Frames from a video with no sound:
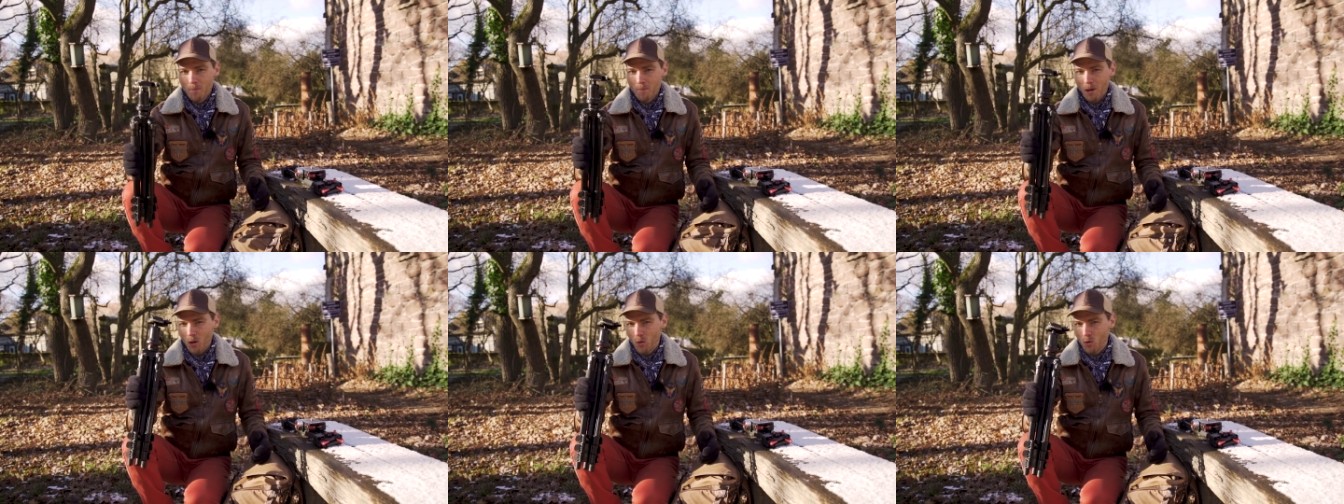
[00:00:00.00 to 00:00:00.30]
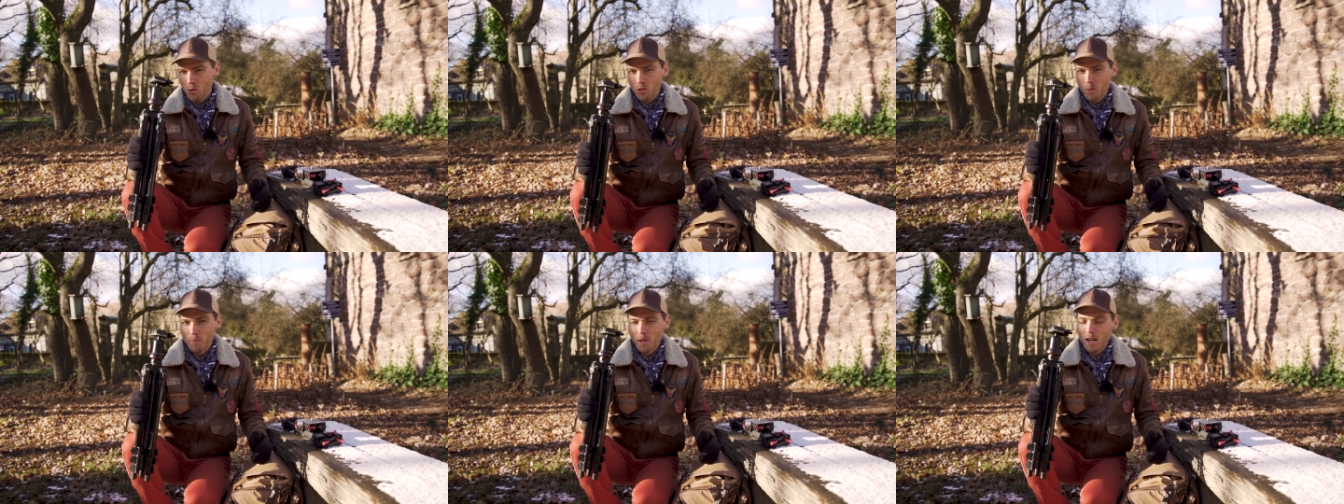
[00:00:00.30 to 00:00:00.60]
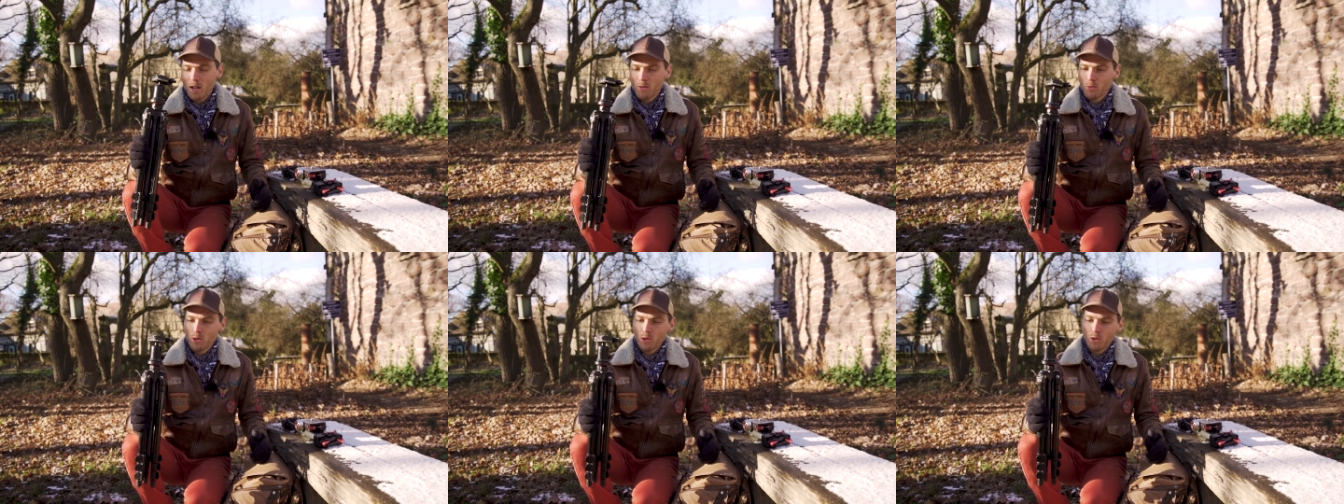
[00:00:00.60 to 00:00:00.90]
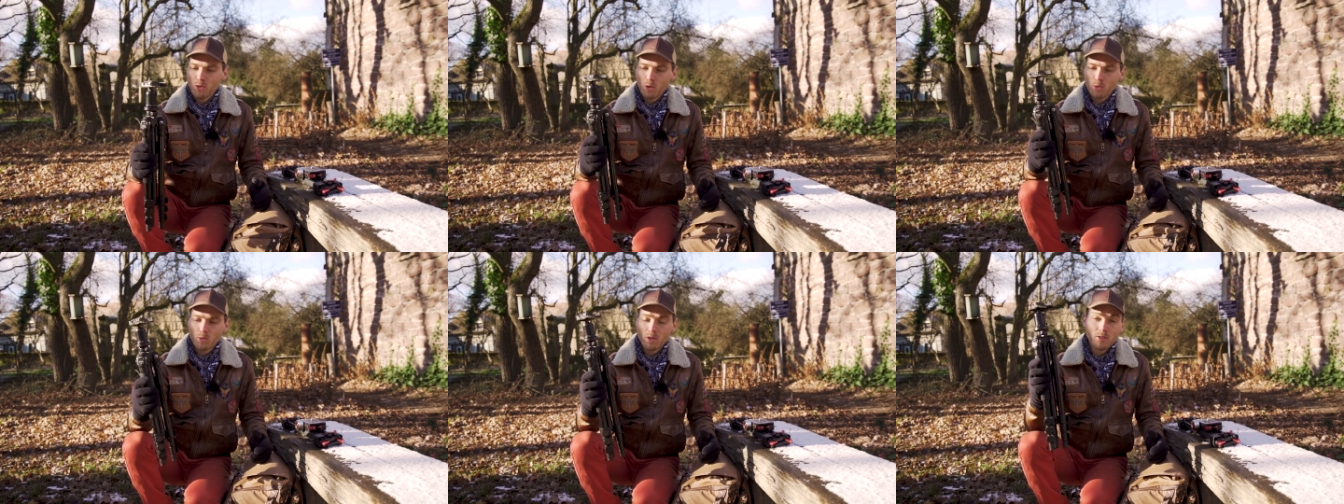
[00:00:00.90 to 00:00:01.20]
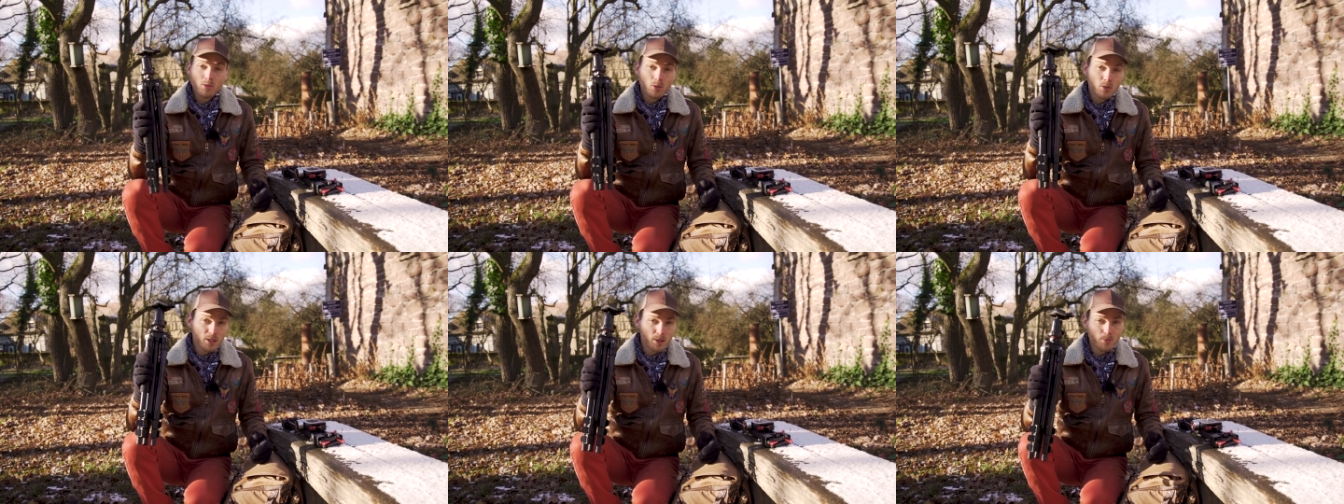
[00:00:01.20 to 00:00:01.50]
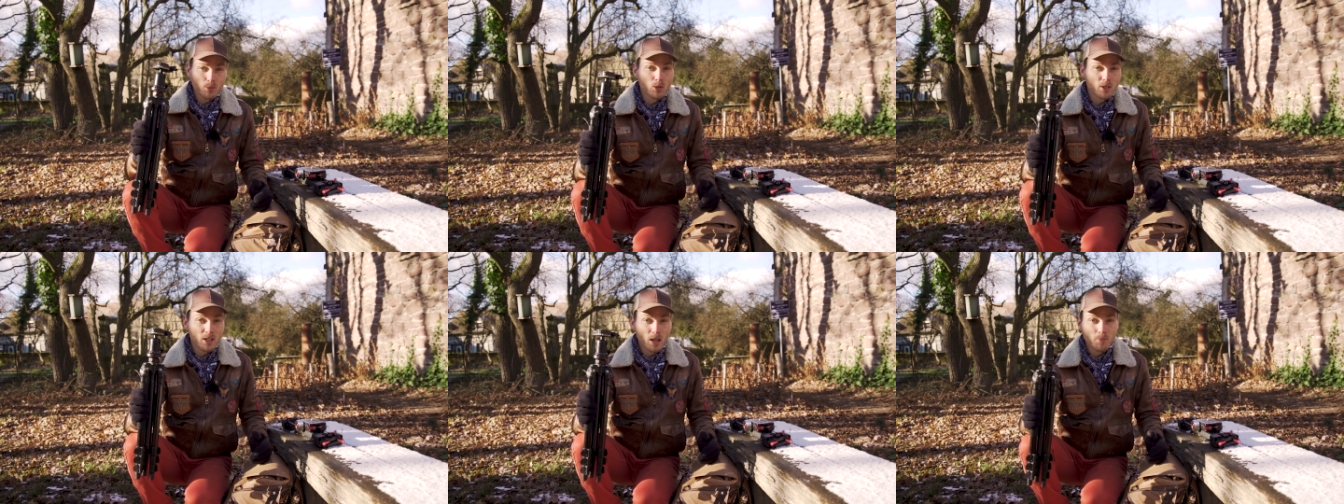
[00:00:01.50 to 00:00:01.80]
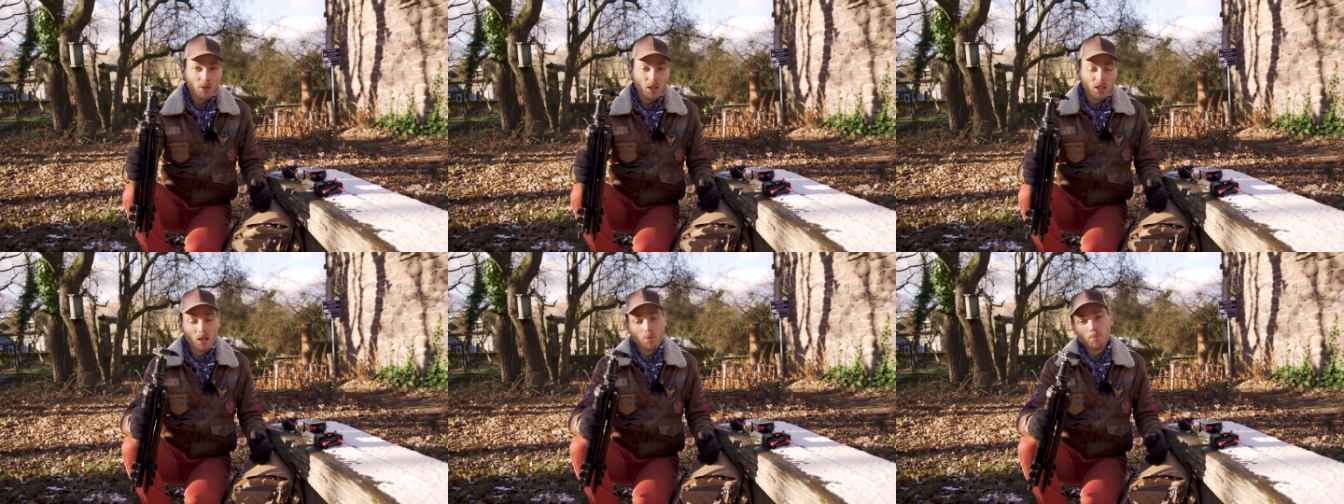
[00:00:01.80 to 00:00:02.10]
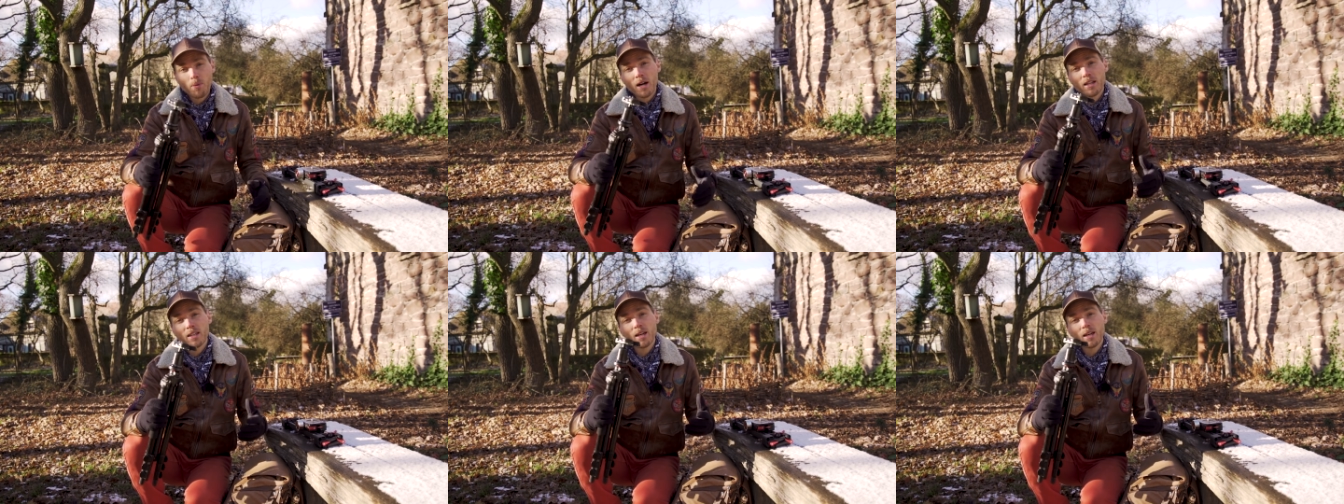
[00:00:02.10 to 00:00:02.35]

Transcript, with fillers: Par contre, je dois bien l'avouer aujourd'hui, ce type de trépied n'est pas